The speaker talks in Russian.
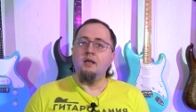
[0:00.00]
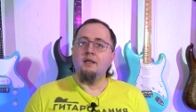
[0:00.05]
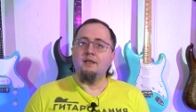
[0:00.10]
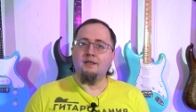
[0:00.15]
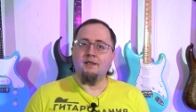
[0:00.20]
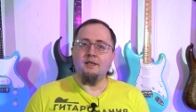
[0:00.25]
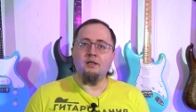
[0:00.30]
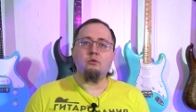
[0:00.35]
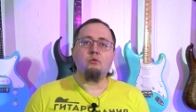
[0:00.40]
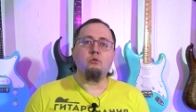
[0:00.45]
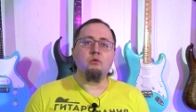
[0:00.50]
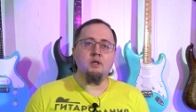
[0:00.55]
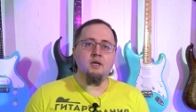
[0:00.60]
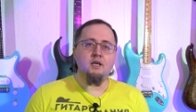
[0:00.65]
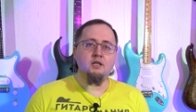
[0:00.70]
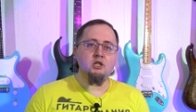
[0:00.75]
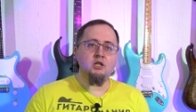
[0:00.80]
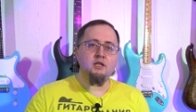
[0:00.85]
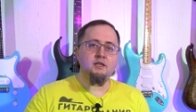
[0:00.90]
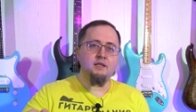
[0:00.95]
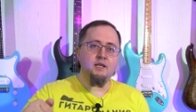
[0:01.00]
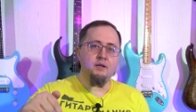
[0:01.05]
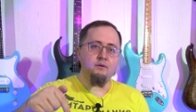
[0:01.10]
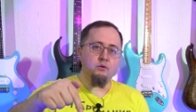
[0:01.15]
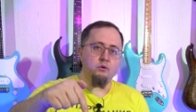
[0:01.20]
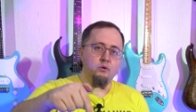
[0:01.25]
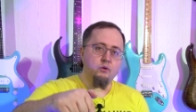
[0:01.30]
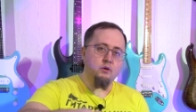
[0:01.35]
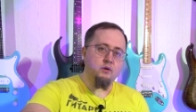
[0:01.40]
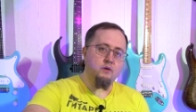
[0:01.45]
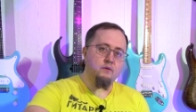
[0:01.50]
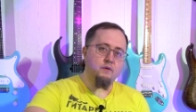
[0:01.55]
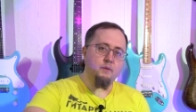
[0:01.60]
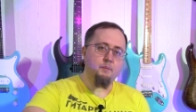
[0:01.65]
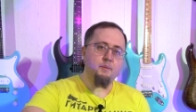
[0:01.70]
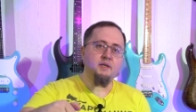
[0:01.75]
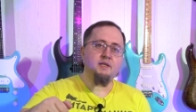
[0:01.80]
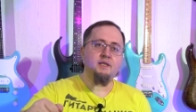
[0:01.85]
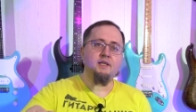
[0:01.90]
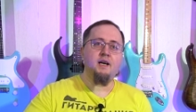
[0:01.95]
Ссылку также оставлю в
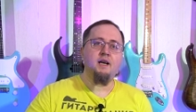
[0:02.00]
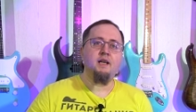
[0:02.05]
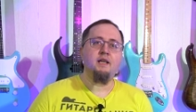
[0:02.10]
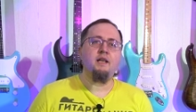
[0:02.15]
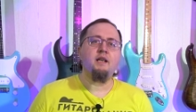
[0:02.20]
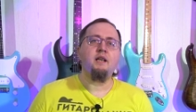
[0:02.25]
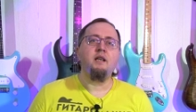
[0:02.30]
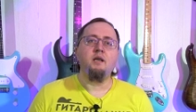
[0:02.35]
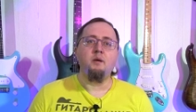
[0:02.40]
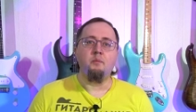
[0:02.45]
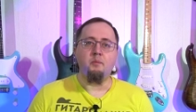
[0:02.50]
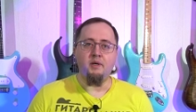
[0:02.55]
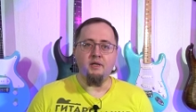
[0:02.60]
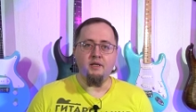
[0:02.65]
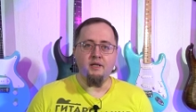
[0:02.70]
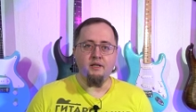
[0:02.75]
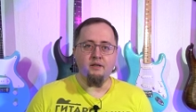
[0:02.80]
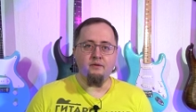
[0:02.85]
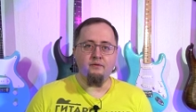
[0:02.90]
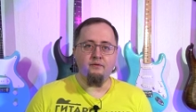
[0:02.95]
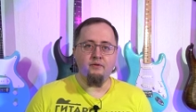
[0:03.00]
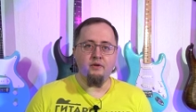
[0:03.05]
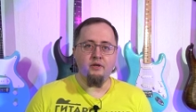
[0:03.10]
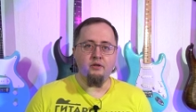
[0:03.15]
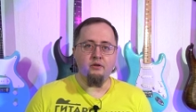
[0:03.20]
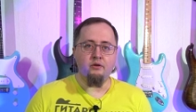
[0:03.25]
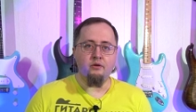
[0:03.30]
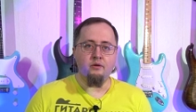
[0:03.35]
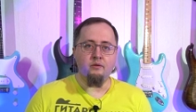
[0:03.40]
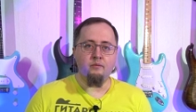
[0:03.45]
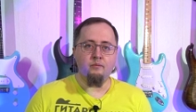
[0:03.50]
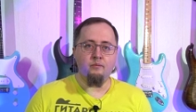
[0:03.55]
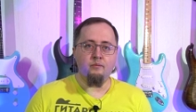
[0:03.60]
описании под этим видео.